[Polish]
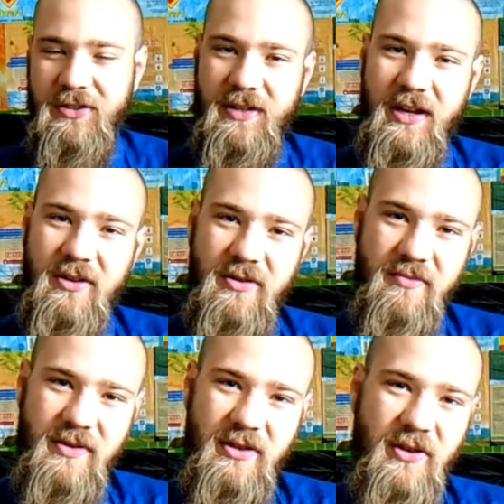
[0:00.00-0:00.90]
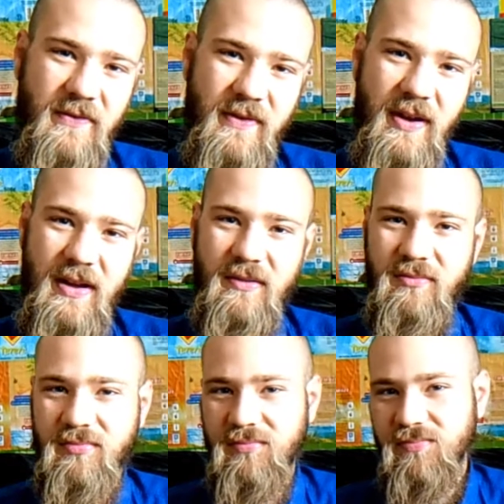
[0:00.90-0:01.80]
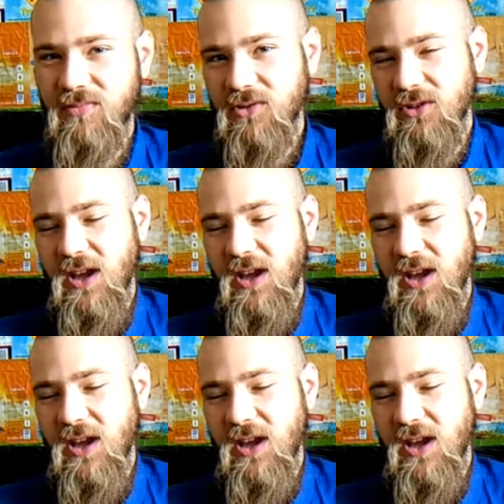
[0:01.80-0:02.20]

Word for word: Jest lekko miętowa, no